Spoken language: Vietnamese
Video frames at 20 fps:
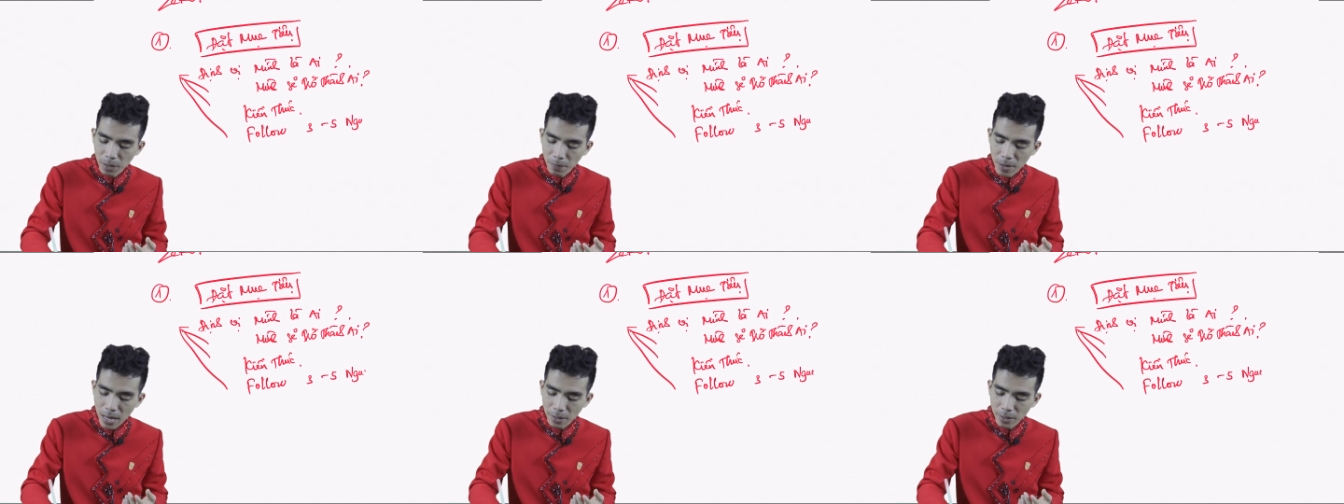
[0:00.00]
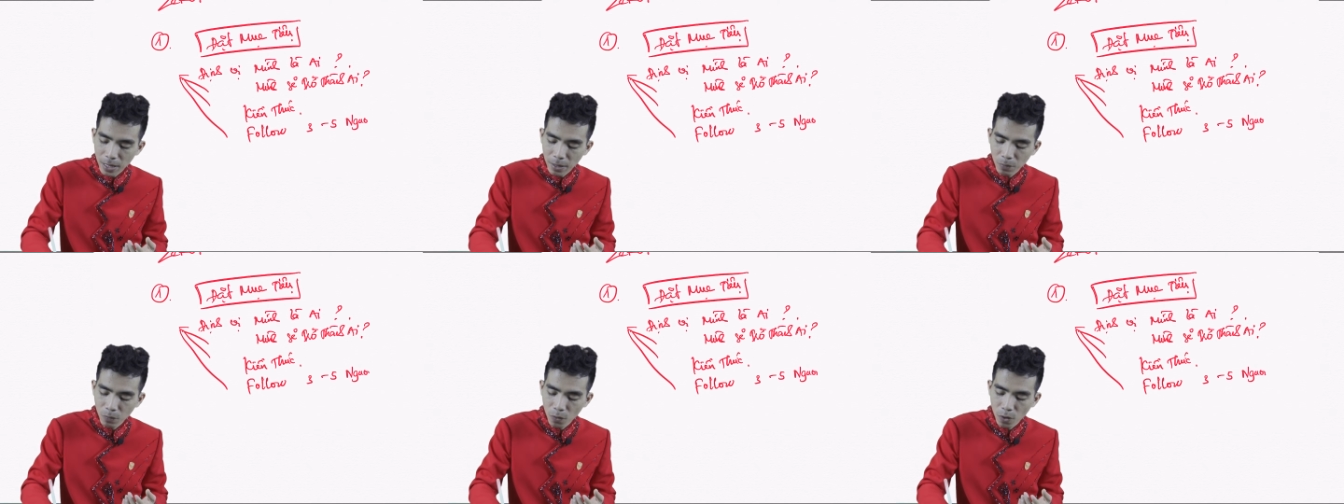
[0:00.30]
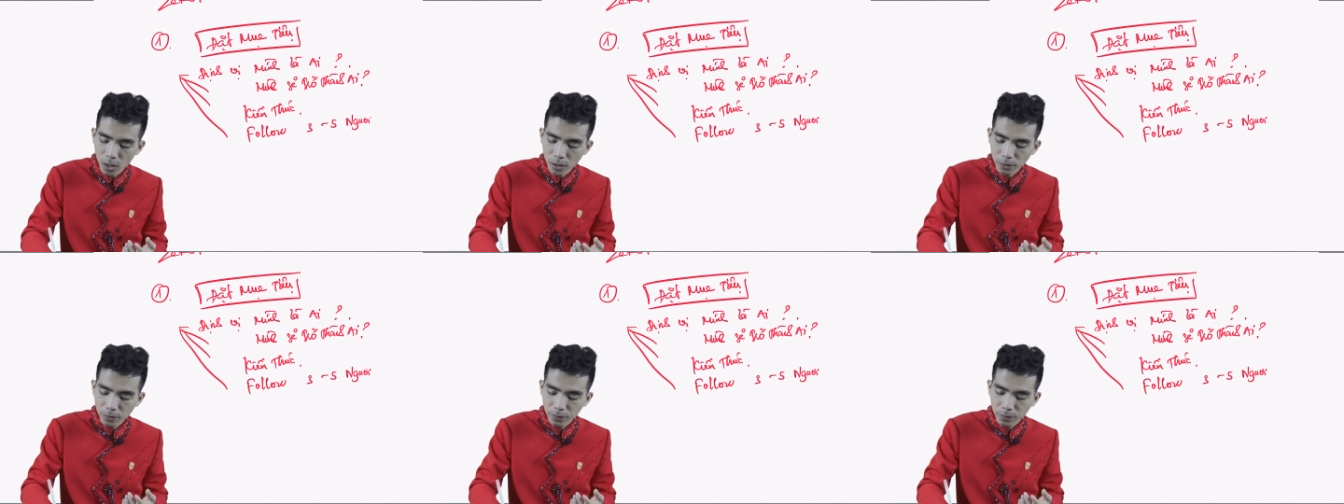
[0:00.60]
mà bạn đang
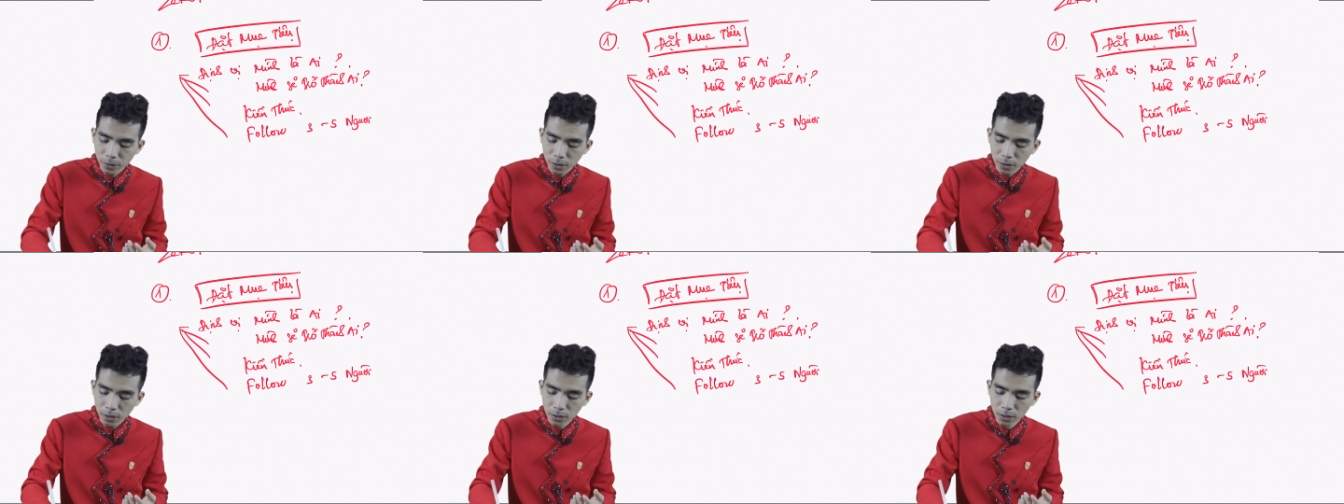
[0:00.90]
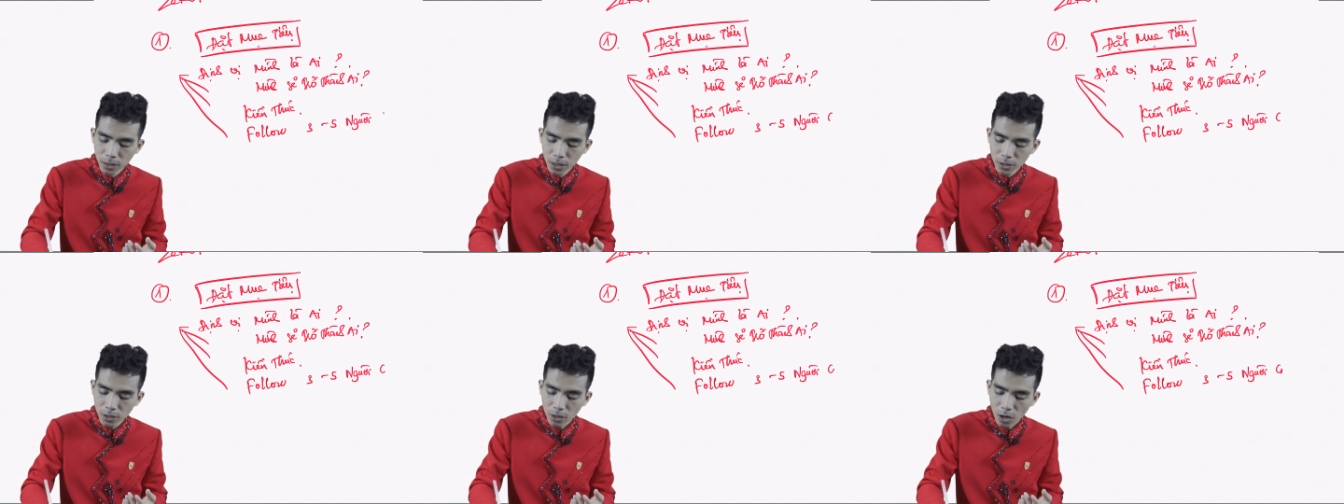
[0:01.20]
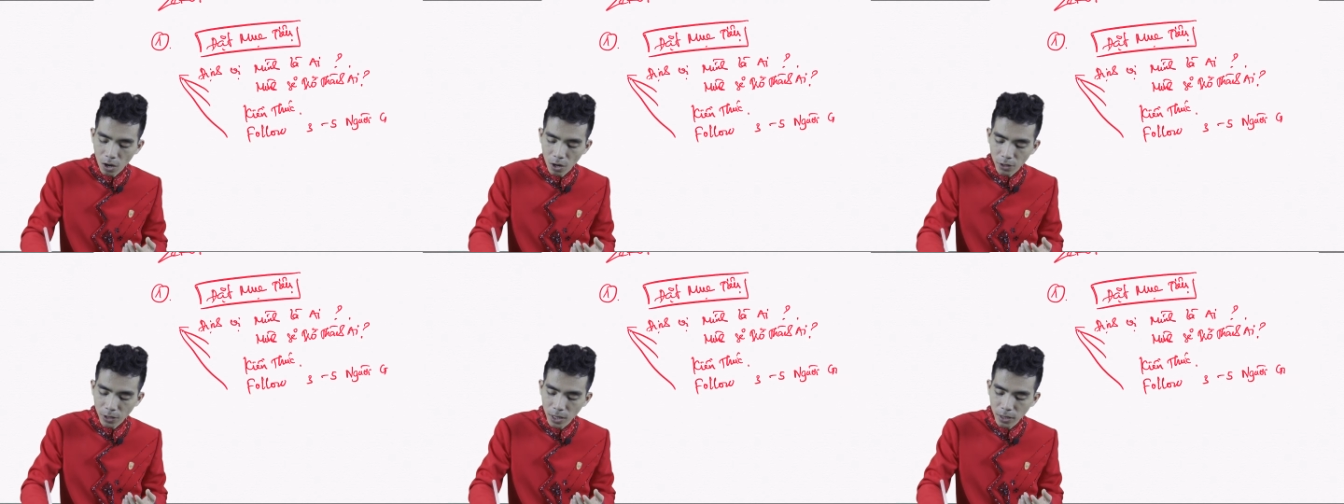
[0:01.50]
muốn người
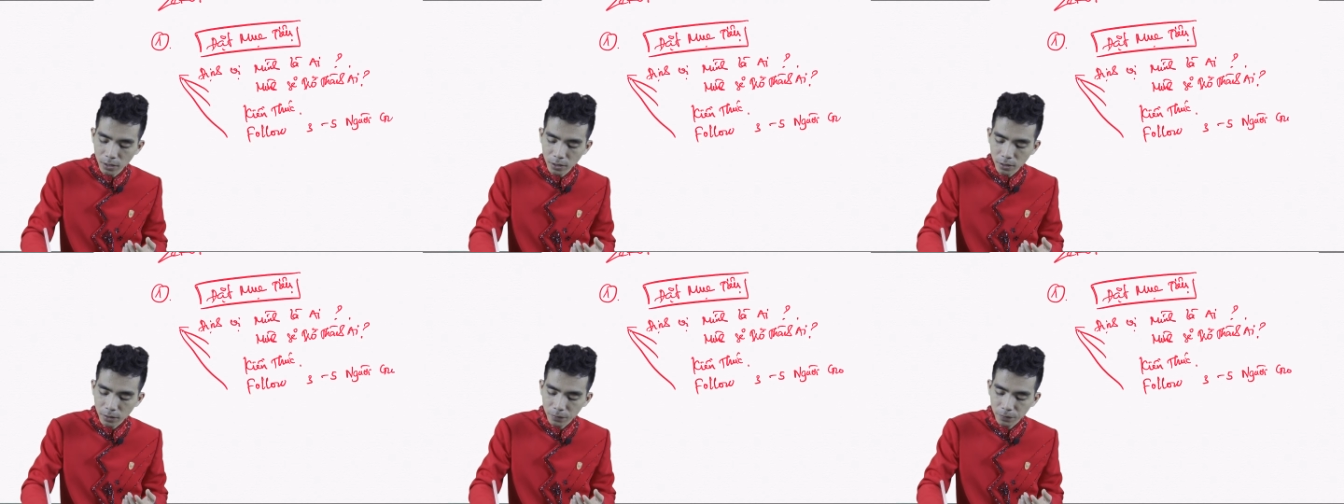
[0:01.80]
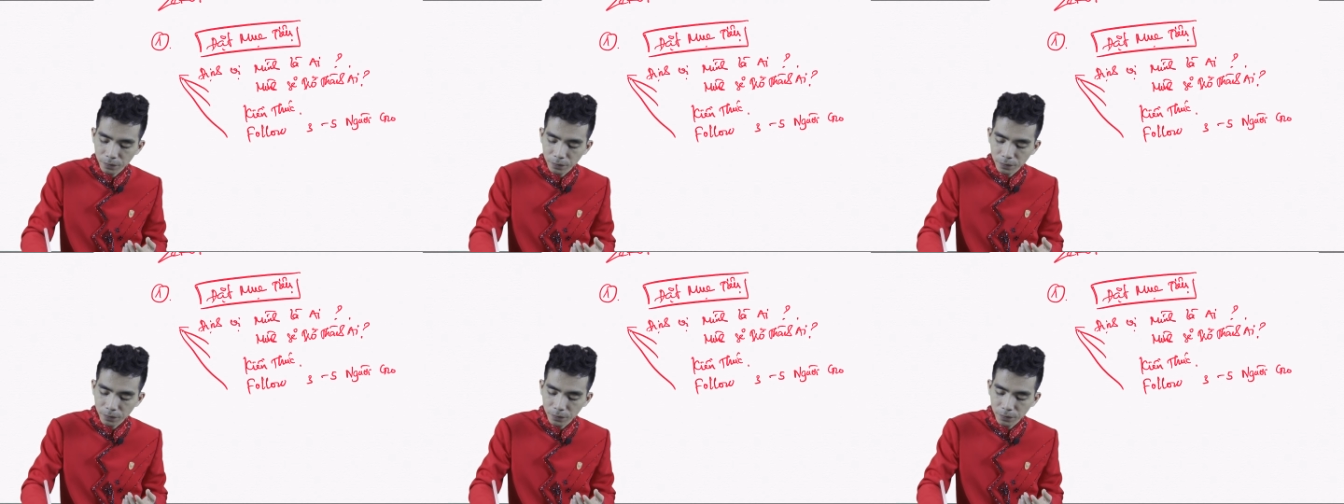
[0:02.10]
giỏi nhất